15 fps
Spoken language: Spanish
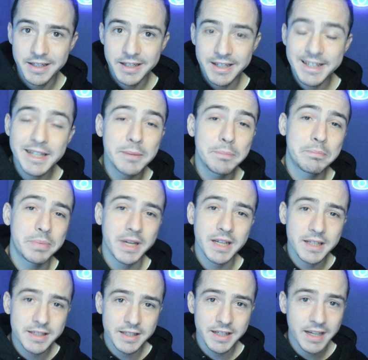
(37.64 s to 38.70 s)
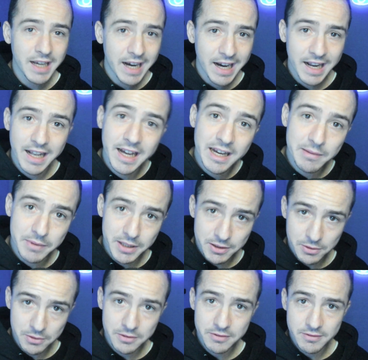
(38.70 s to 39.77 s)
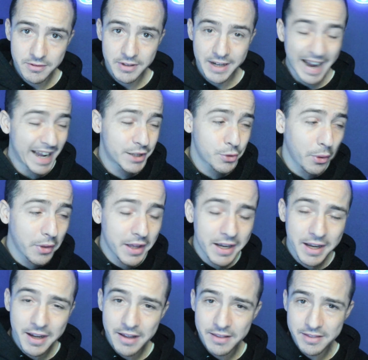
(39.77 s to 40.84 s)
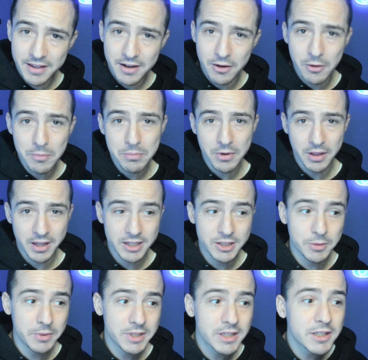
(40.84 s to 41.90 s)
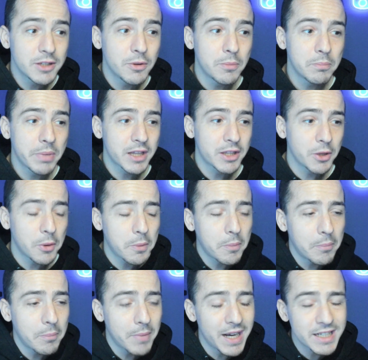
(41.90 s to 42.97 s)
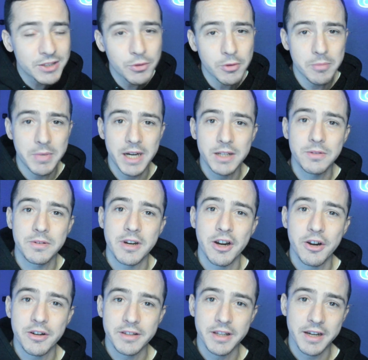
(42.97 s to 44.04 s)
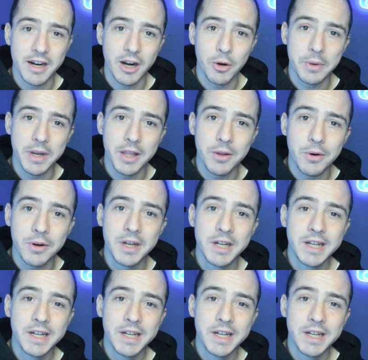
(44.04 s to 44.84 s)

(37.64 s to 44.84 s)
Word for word: Y pese al árbitro, que todo hay que decirlo, porque si hubiese sido un partido más normalito de Raloviedo,